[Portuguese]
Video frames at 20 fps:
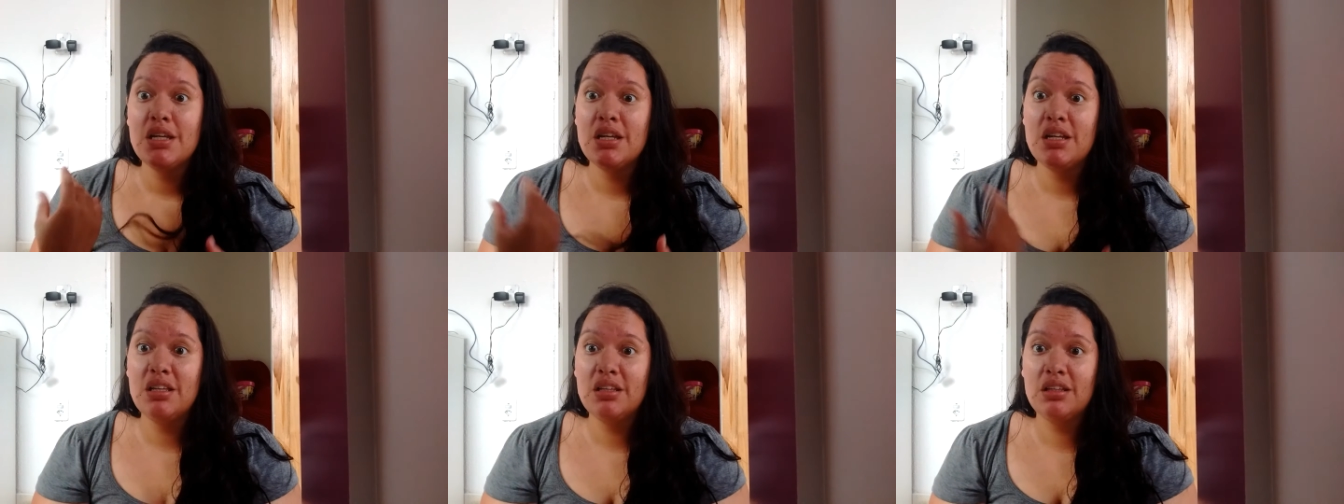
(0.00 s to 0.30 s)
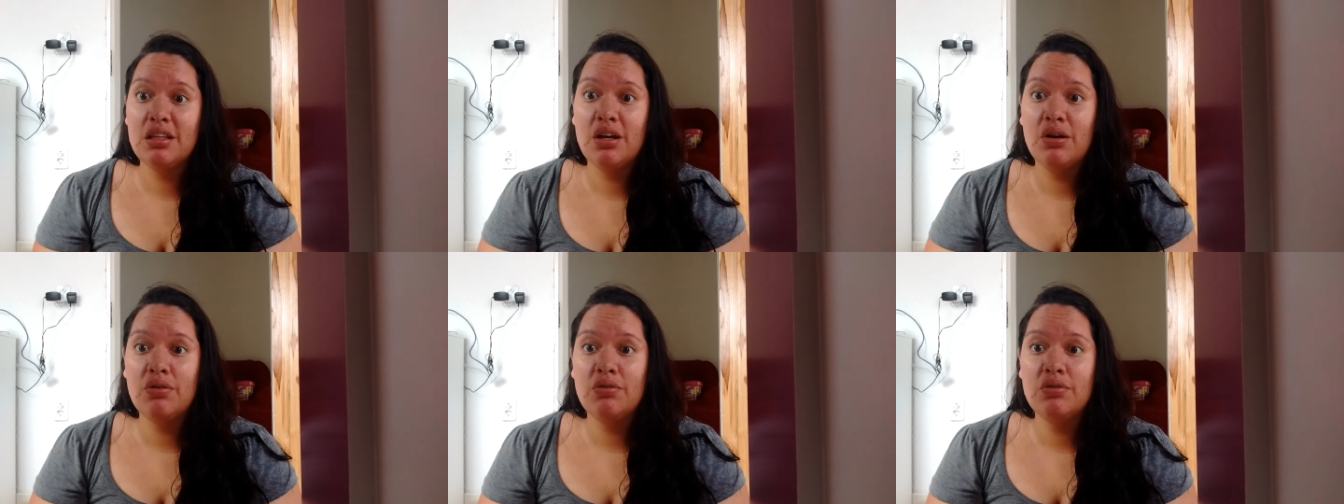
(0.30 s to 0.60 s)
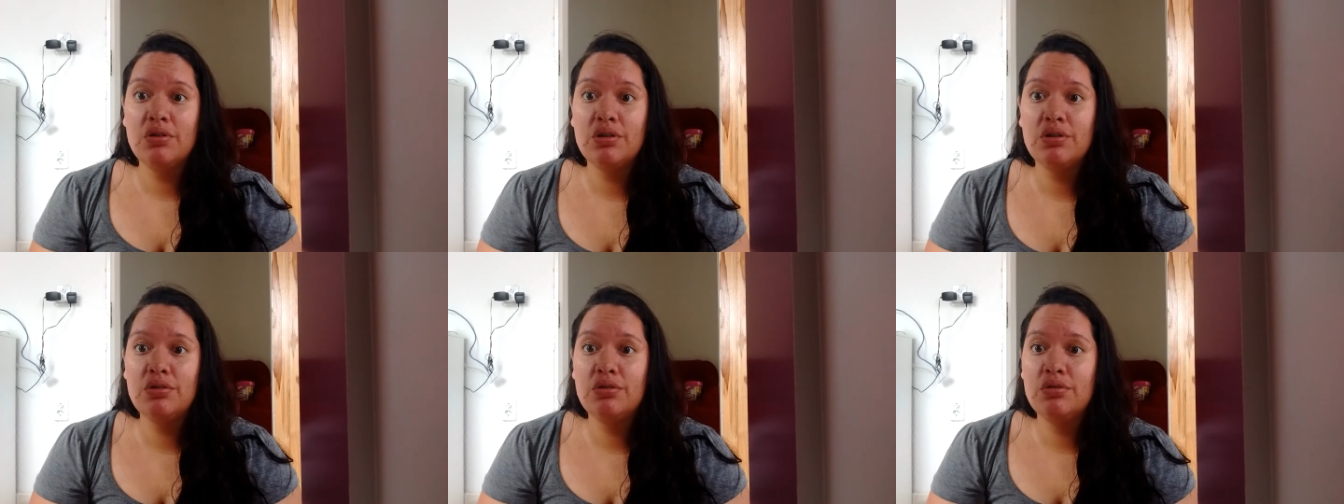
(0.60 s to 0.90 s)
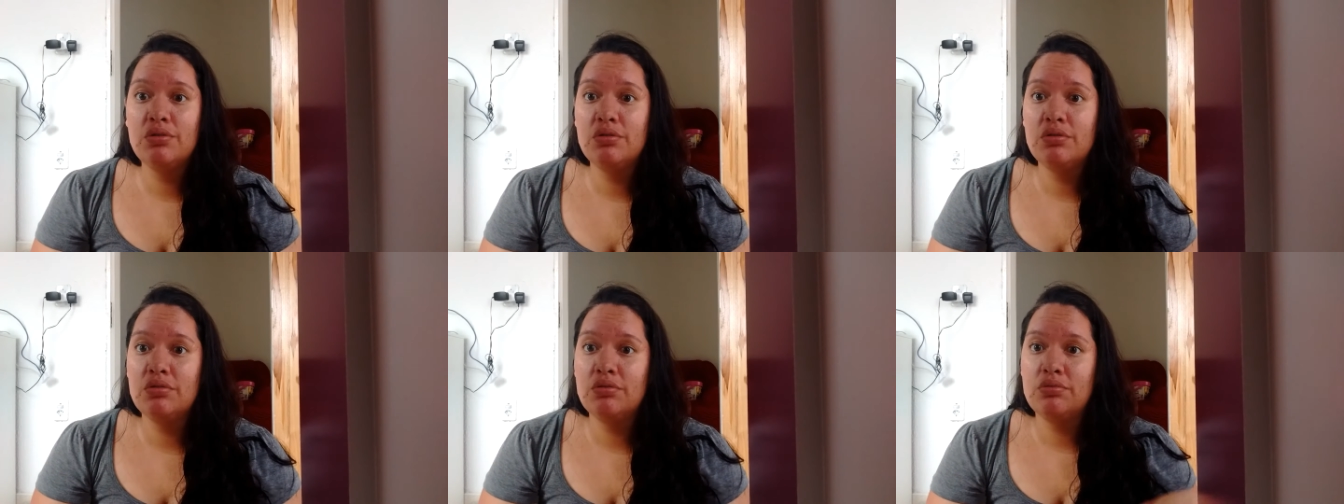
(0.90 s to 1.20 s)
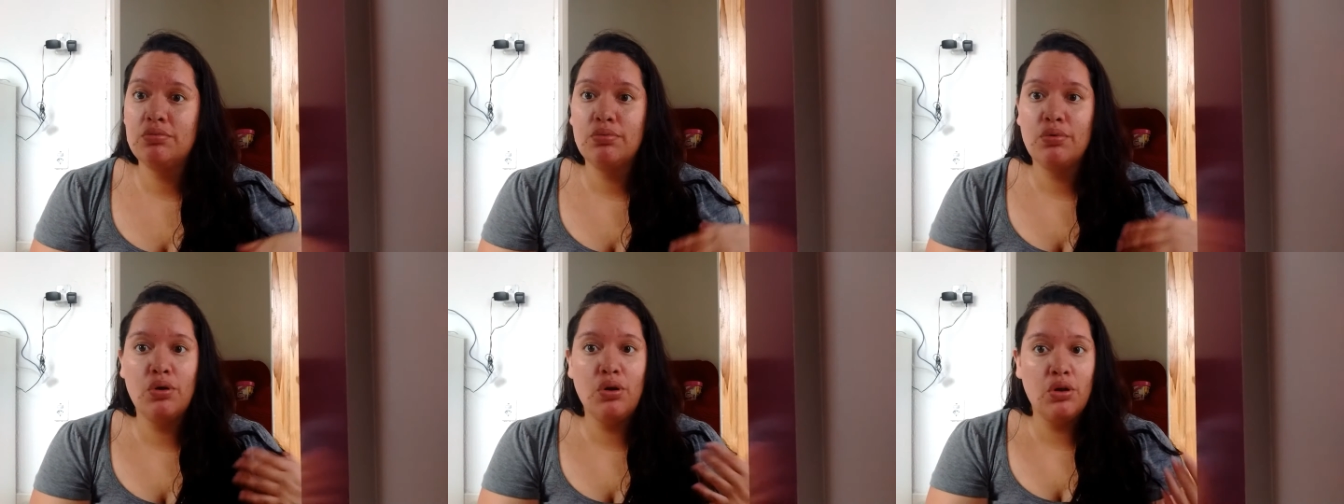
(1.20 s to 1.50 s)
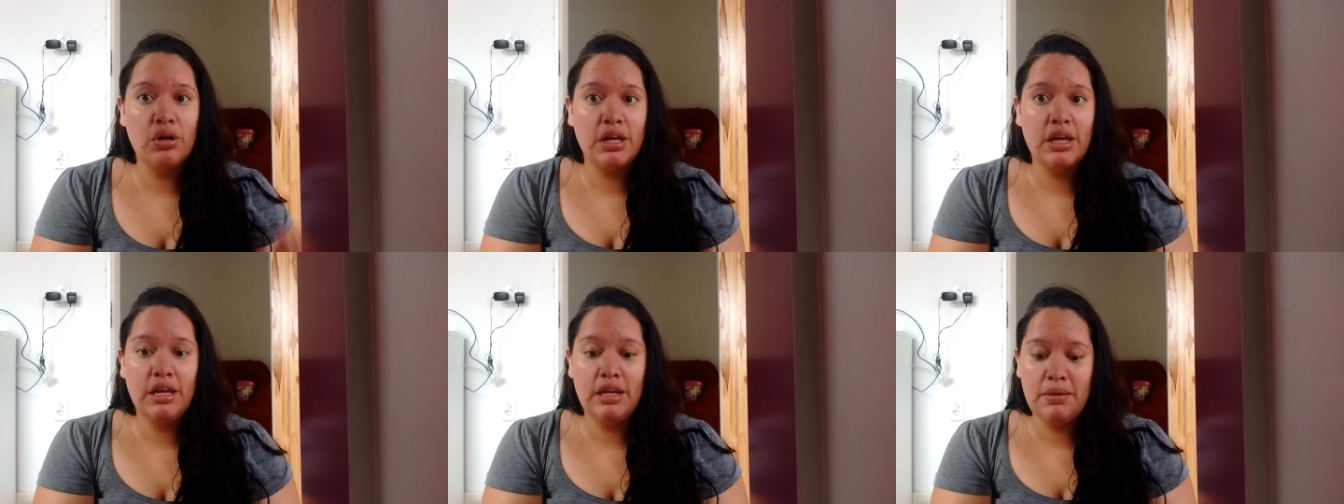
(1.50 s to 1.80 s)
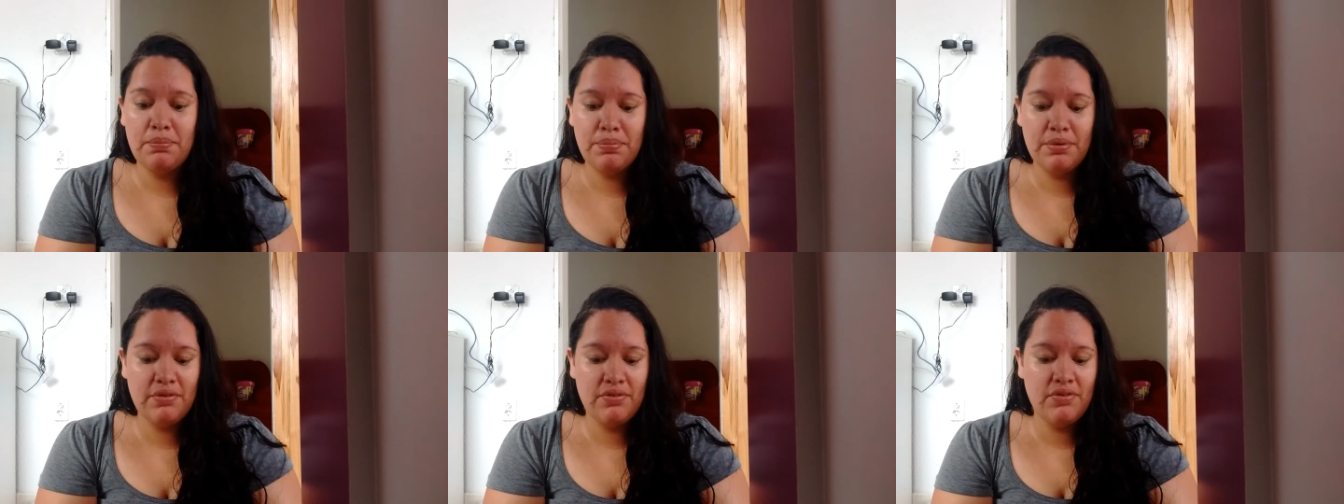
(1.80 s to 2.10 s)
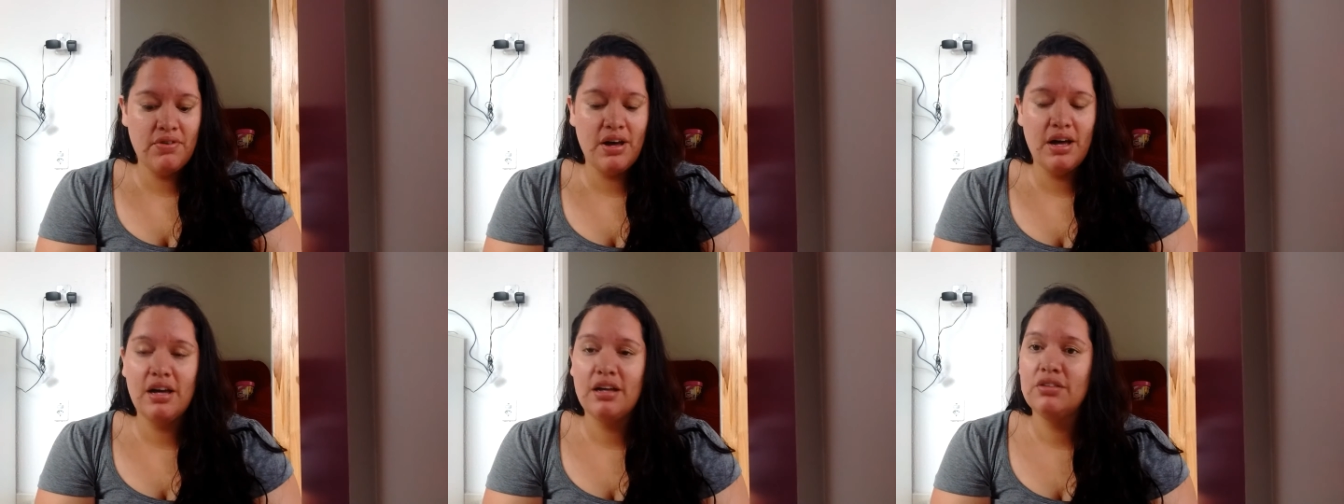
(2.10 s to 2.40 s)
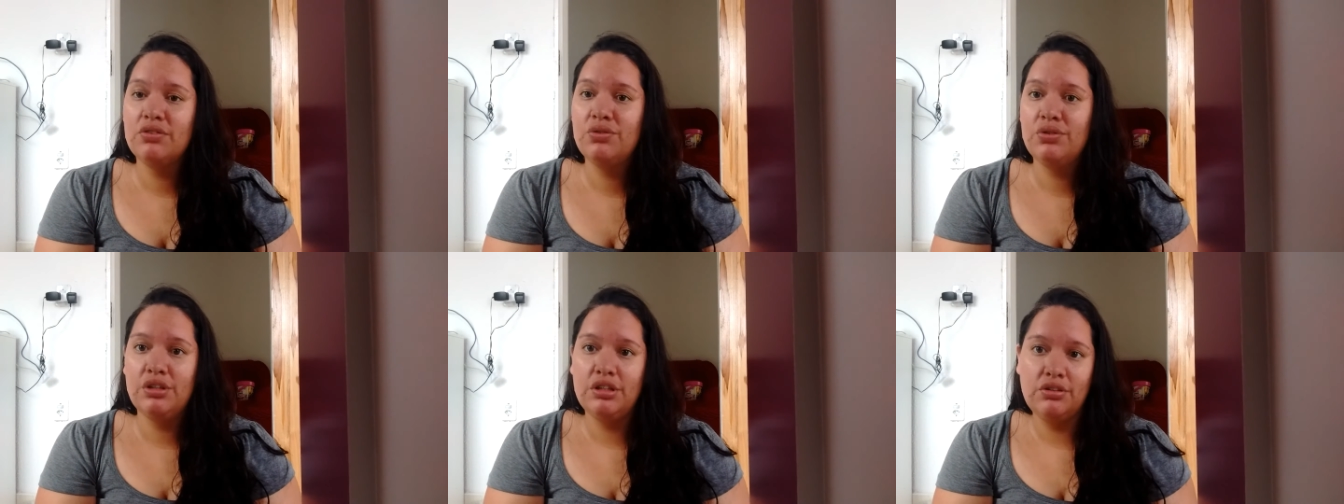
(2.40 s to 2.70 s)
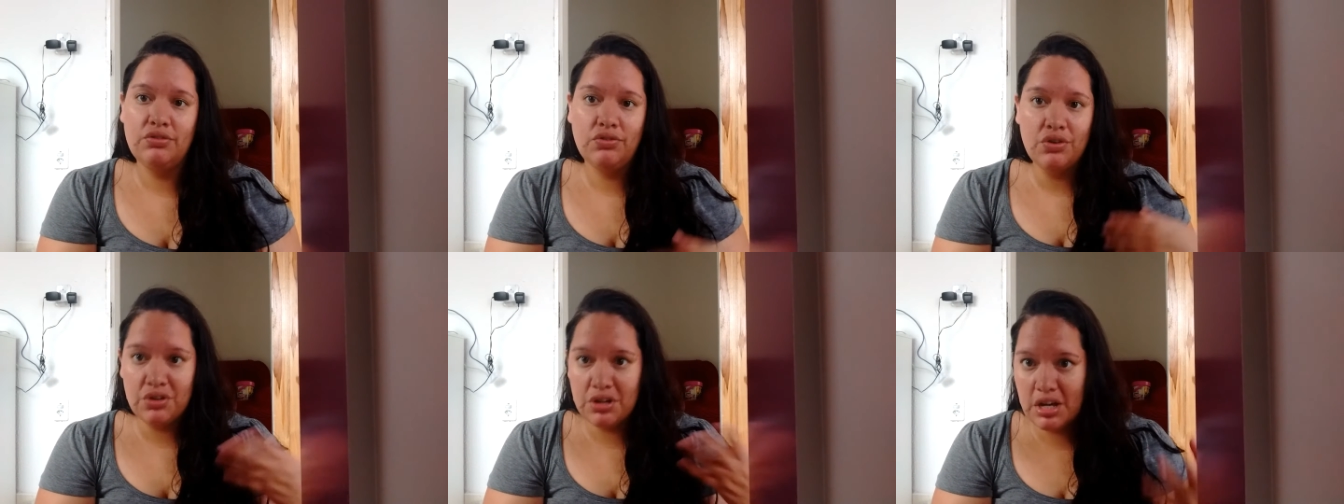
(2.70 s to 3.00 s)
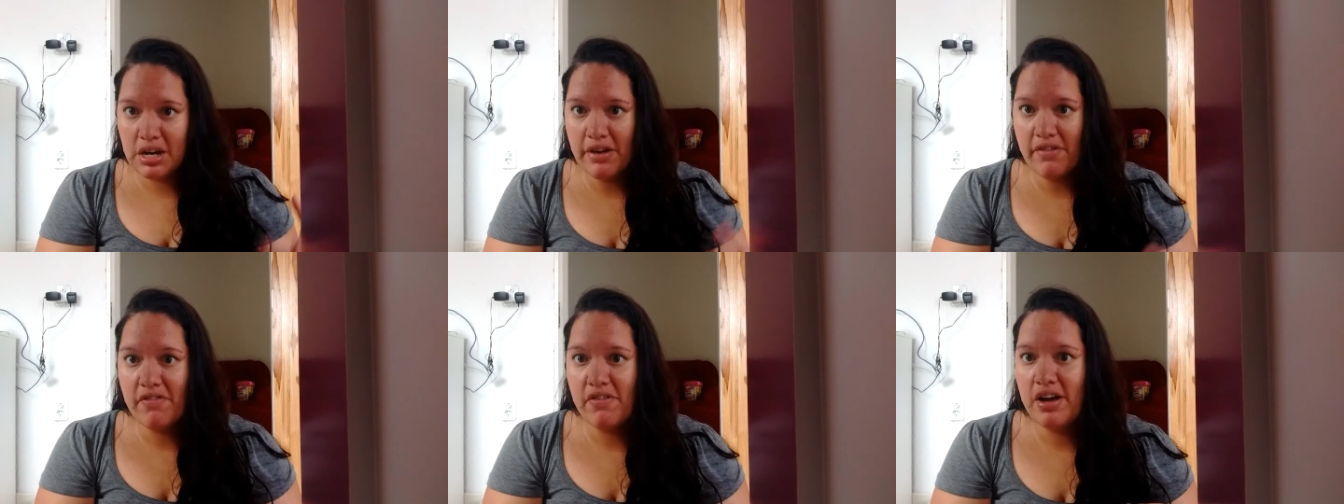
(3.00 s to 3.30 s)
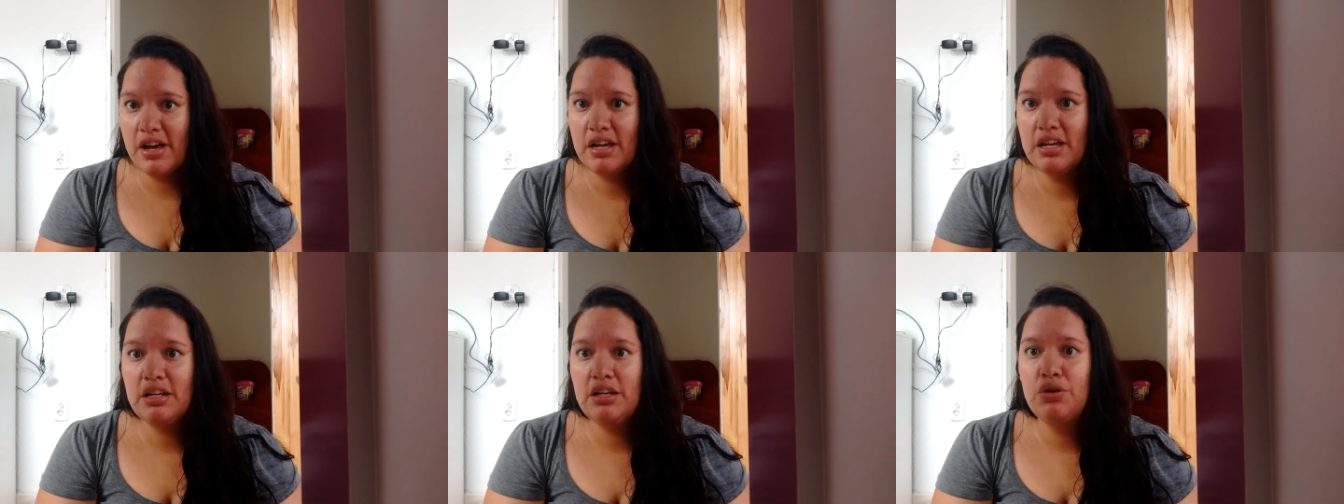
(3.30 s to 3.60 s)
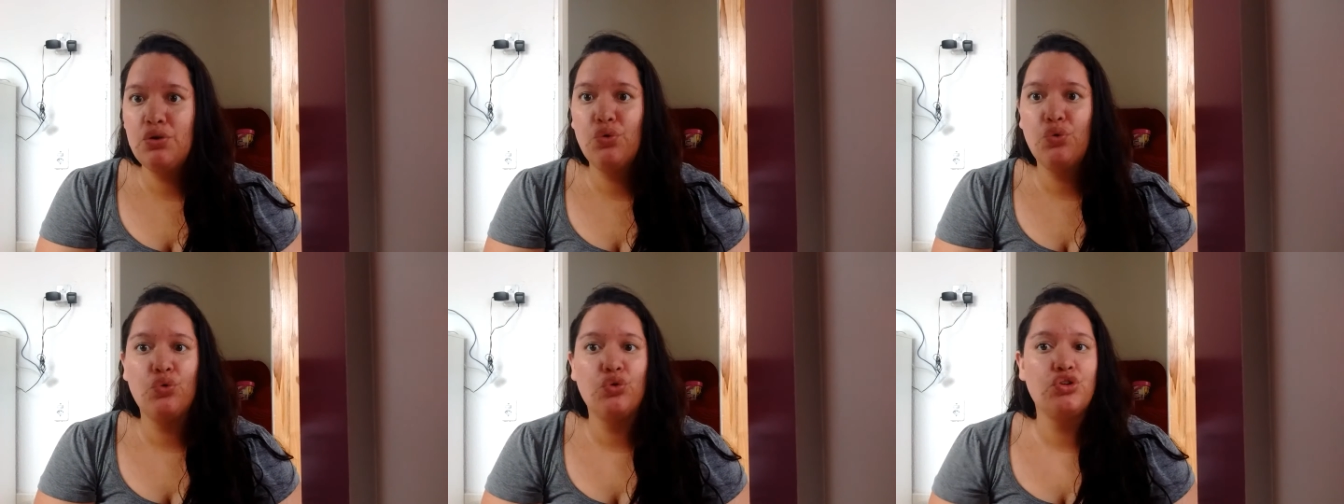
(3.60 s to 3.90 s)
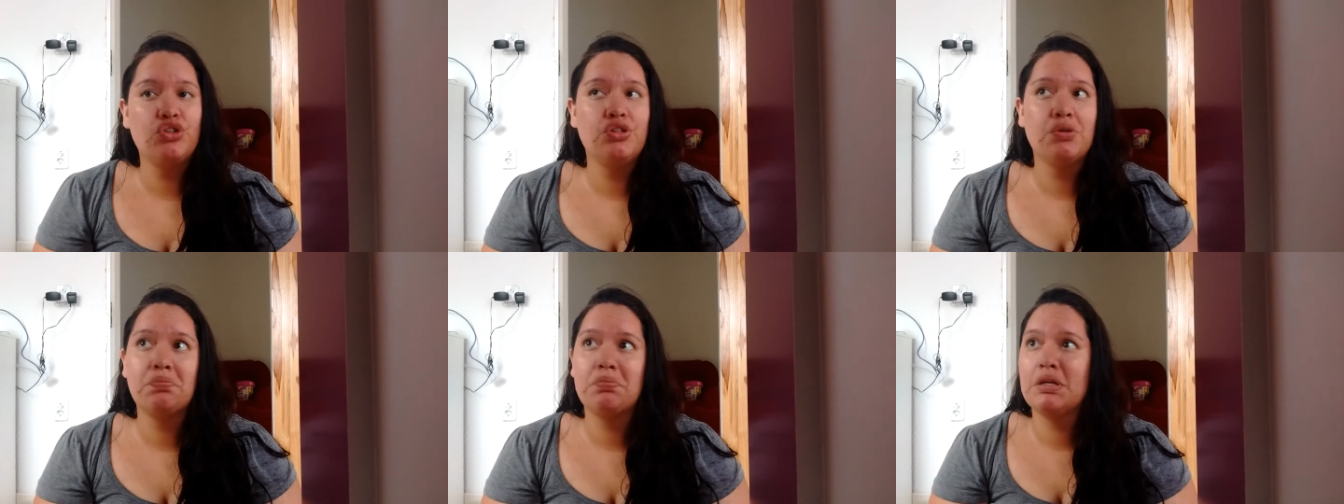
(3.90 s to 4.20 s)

Então eu coloquei ele privado e vou gravar ele hoje.